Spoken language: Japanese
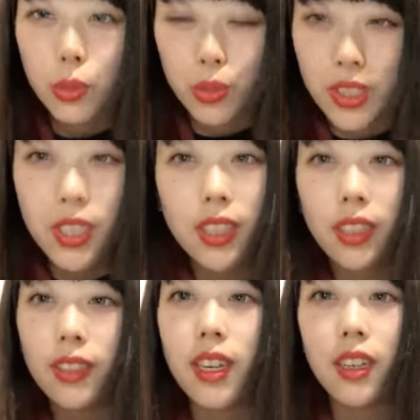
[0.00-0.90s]
道師、
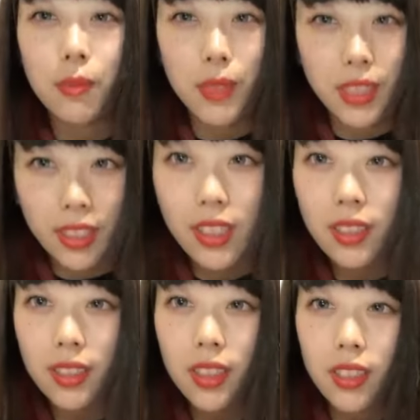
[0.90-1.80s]
安原芽衣です。